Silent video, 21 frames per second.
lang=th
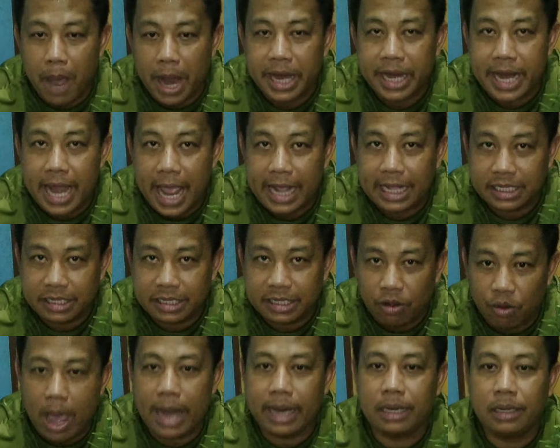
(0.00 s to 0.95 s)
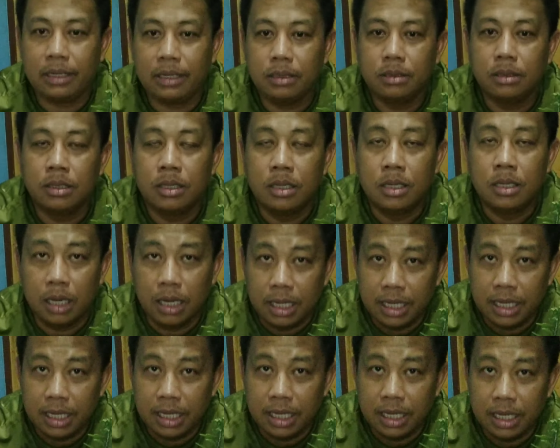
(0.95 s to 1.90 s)
บันไดสวรรค์ ห
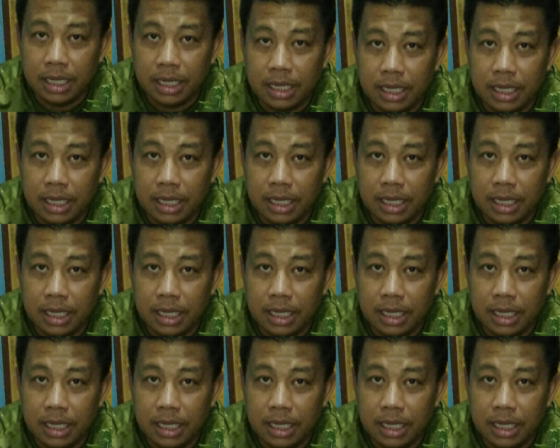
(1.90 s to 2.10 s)
รือ